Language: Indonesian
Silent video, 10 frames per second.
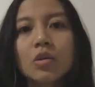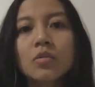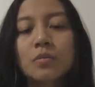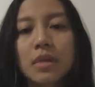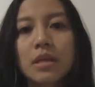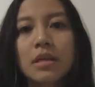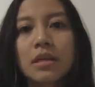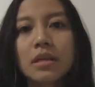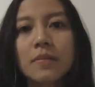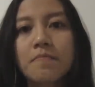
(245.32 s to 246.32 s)
harus
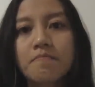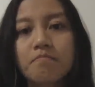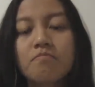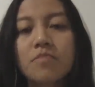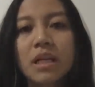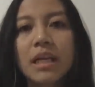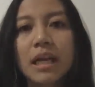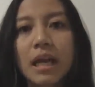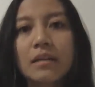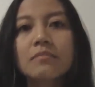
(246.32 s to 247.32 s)

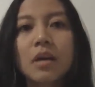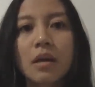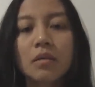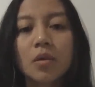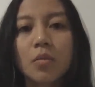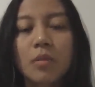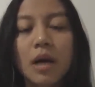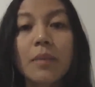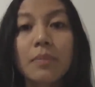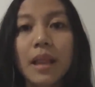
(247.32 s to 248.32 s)
memberikan atau
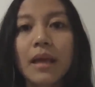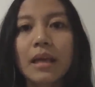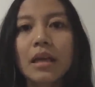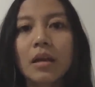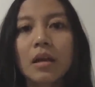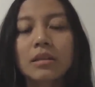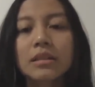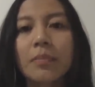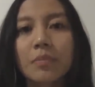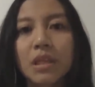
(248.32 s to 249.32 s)
mengapply
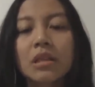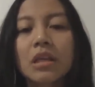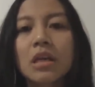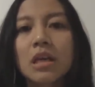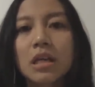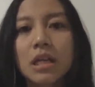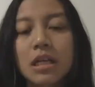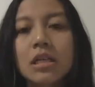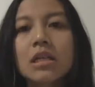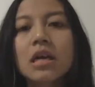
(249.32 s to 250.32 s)
uh, submit
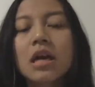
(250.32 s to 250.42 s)
ke